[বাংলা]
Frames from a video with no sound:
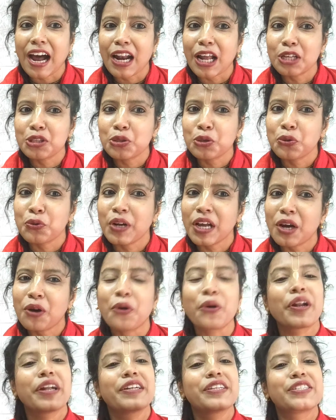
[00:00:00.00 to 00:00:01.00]
আরাধনা
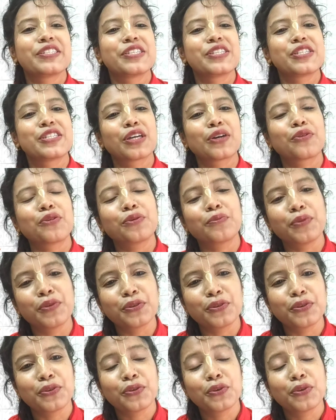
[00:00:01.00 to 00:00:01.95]
করার চেষ্টা করব